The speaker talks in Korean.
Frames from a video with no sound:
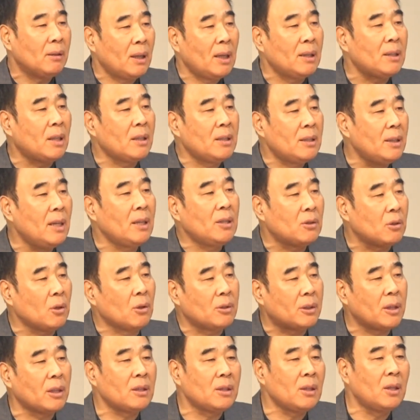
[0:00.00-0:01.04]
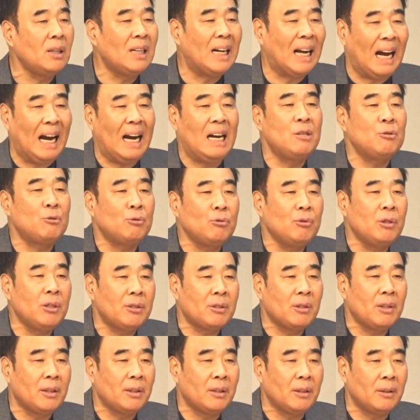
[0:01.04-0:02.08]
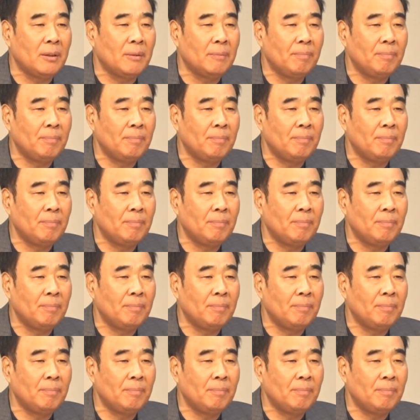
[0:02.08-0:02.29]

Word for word: 내 자신의 정체성을 알 수 있어야 돼요.